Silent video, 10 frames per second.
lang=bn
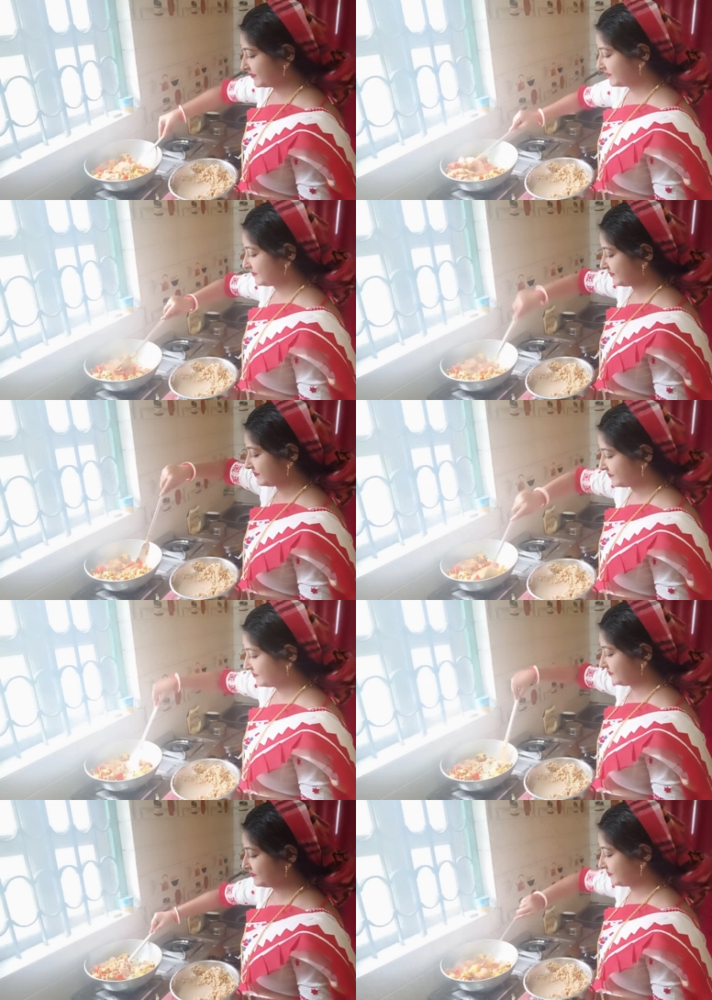মশলার
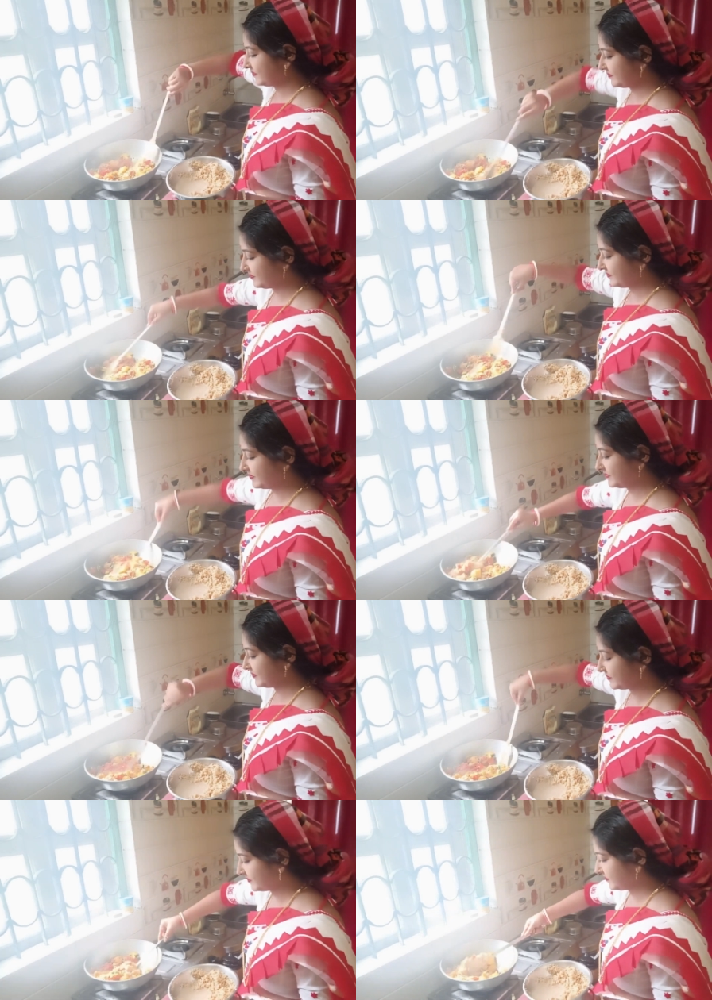মধ্যেই কিন্তু
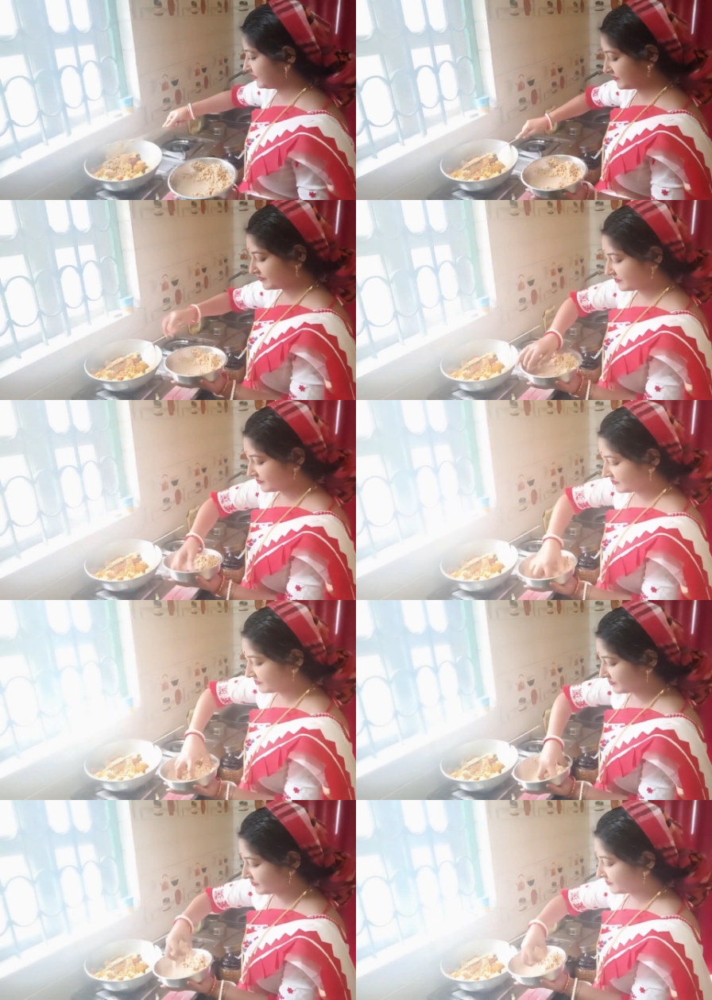ডালিয়াটা অ্যাড করে
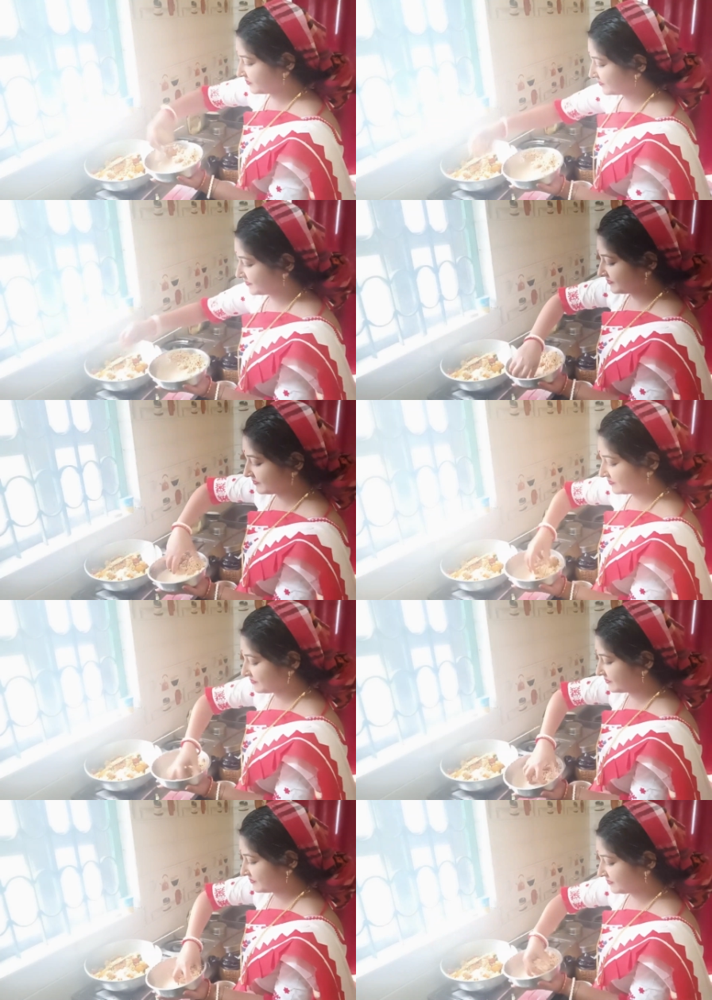দিচ্ছি আর এখানে
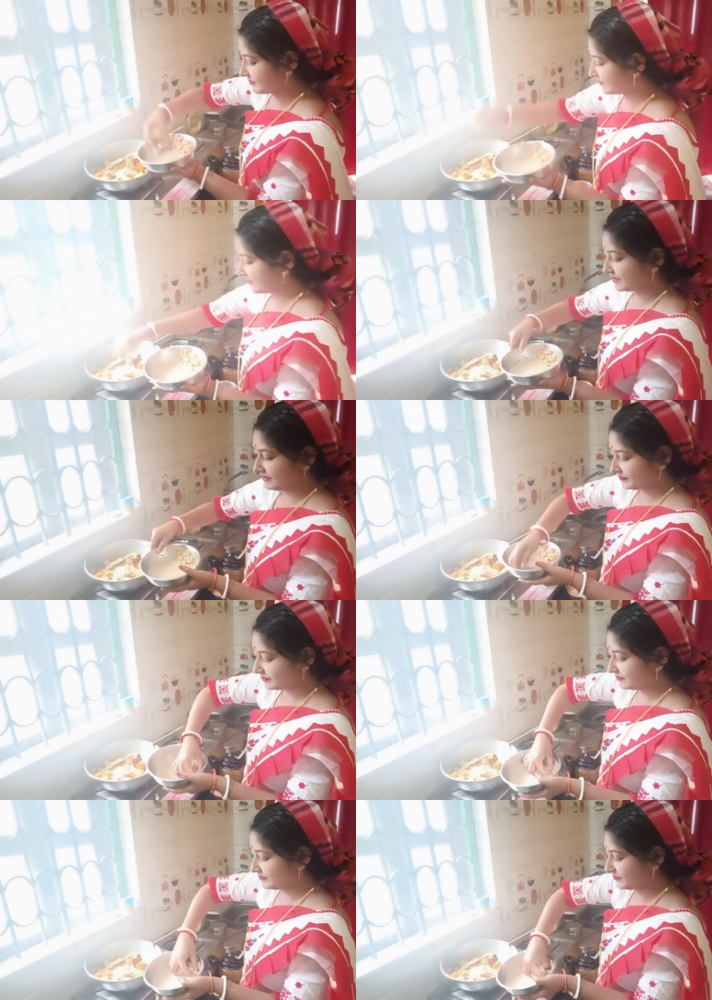আমি দেব
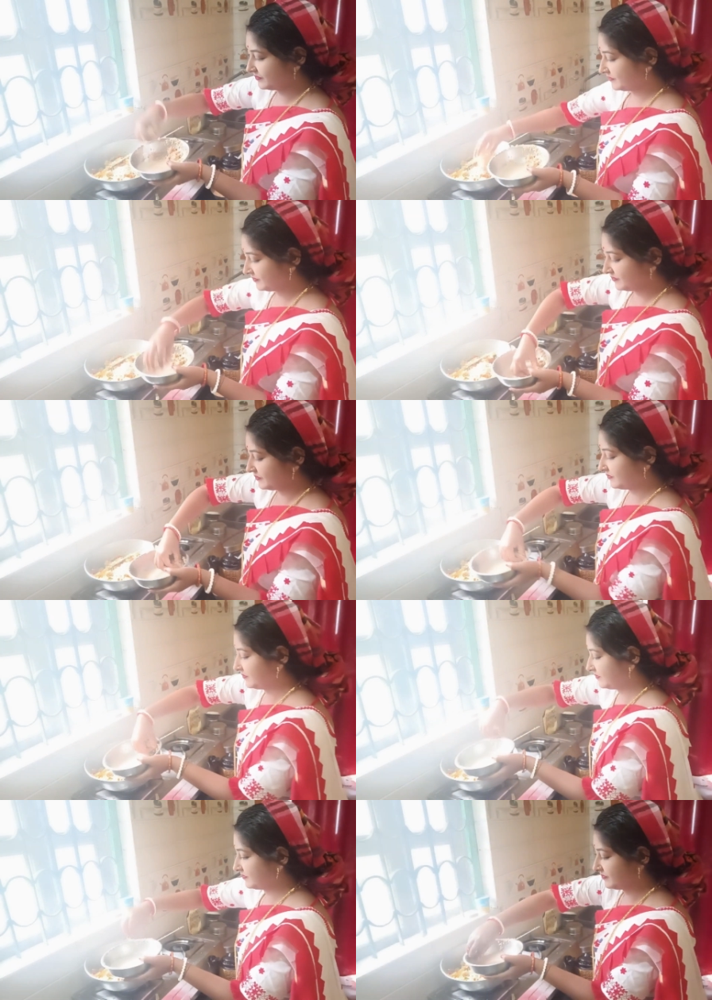মুগ ডাল মুগ
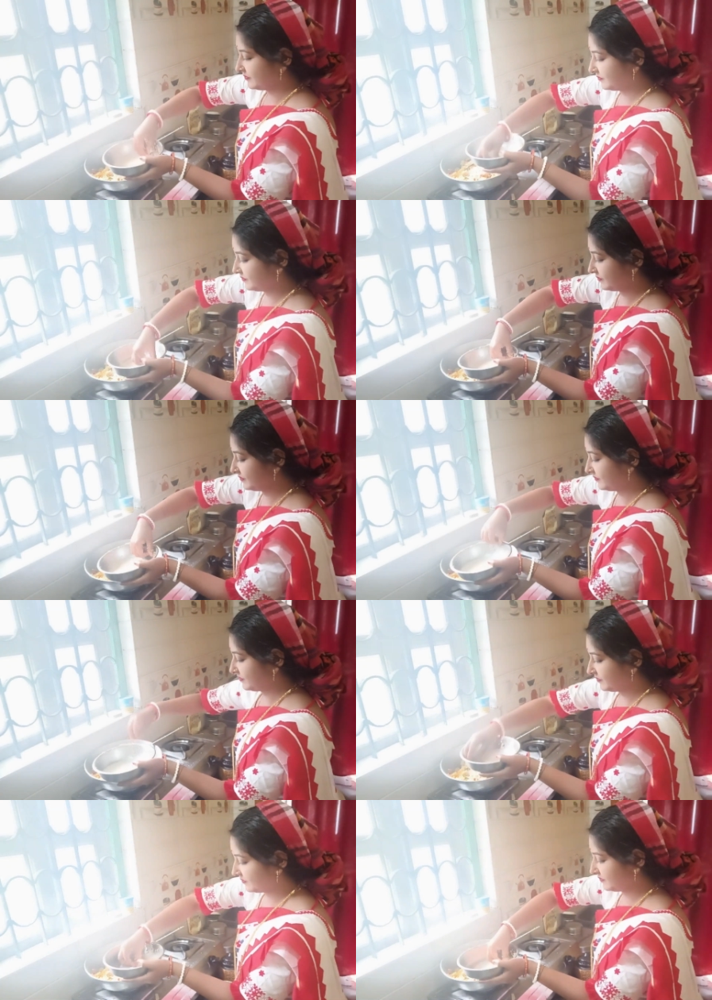ডালটাও কিন্তু আমি এখানে
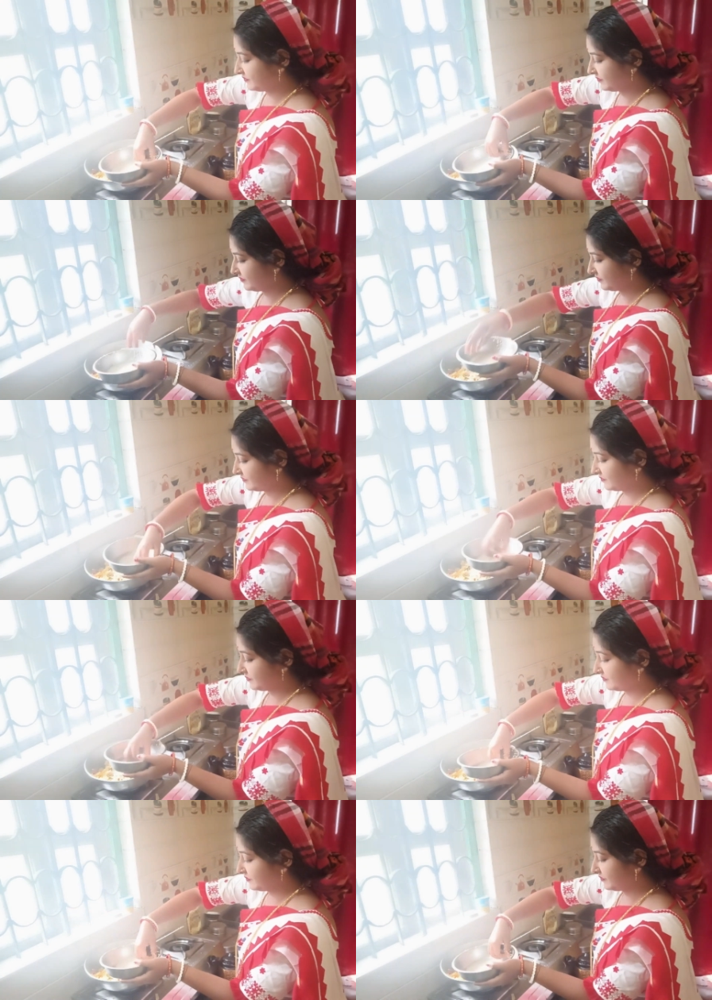ধুয়ে ব্যবহার
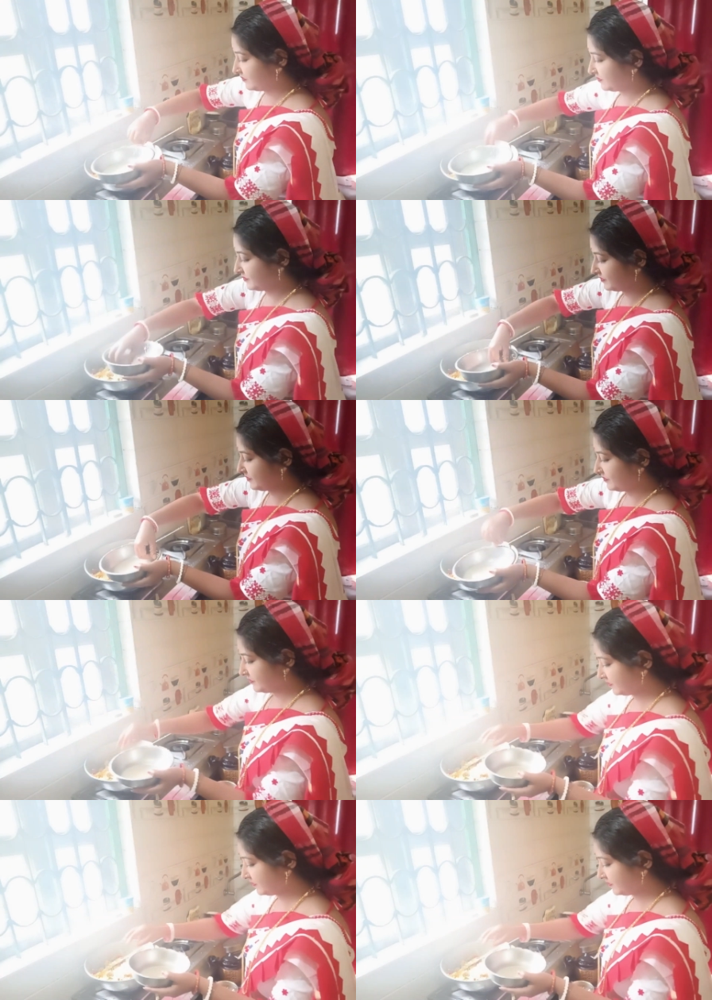করেছি সমস্ত